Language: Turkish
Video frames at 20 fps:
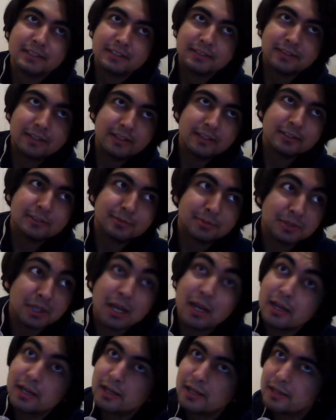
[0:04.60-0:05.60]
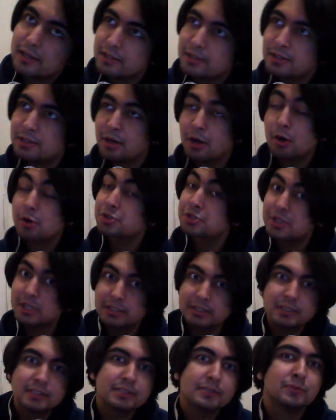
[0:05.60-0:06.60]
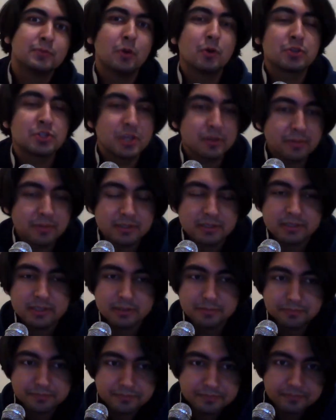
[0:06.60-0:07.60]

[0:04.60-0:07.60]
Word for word: ve hiçbir şey. Hoş geldiniz vlog çekmek isterim.